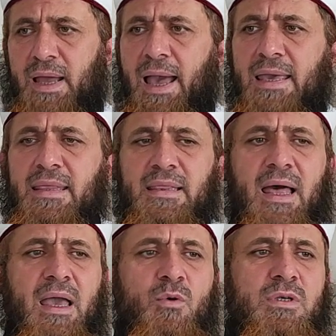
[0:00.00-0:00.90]
بحيث
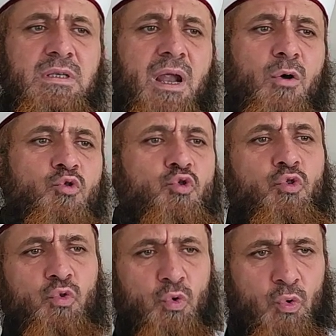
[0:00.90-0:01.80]
لا يسرق
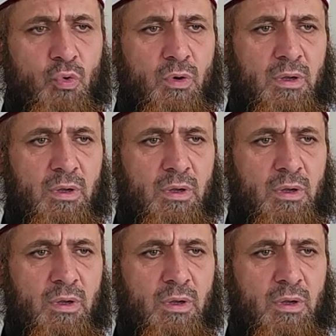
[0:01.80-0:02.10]
جهده